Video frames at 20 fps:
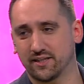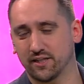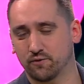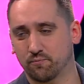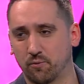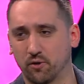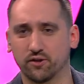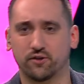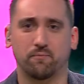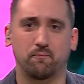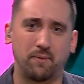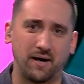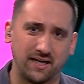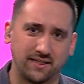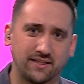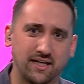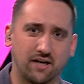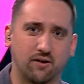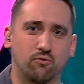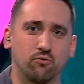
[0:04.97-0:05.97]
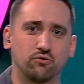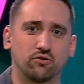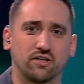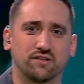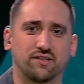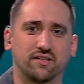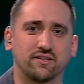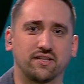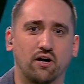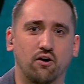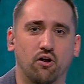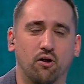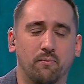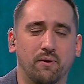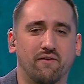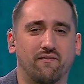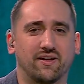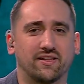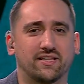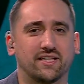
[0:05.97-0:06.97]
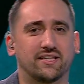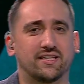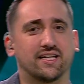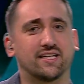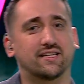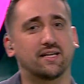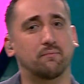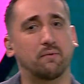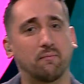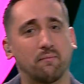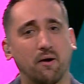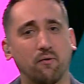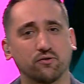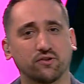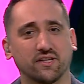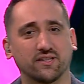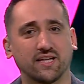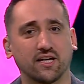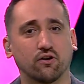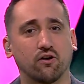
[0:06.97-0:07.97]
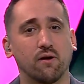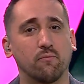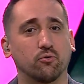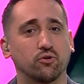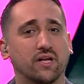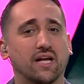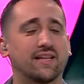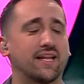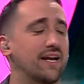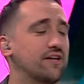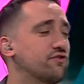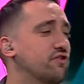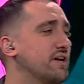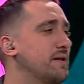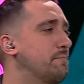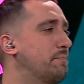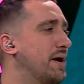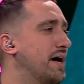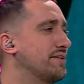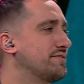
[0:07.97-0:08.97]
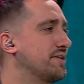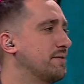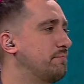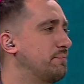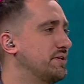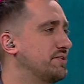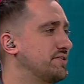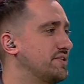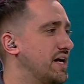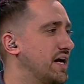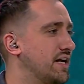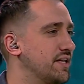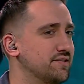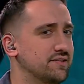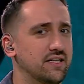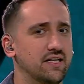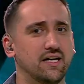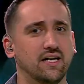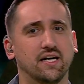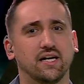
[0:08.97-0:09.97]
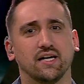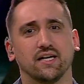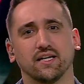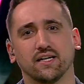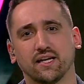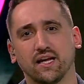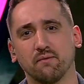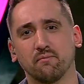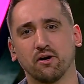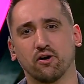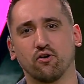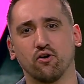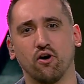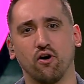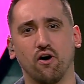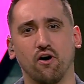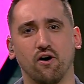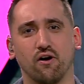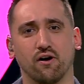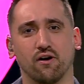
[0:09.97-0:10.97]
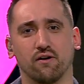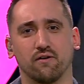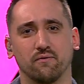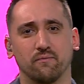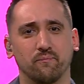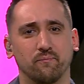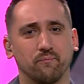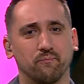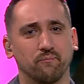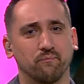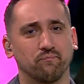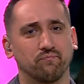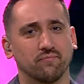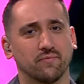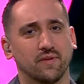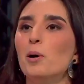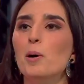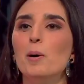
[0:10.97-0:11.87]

Sports va a estar junto a Santiago 2023, también vamos a estar con el Mundial de las Olimpiadas Especiales. Claro, y hay un hombre que es completo.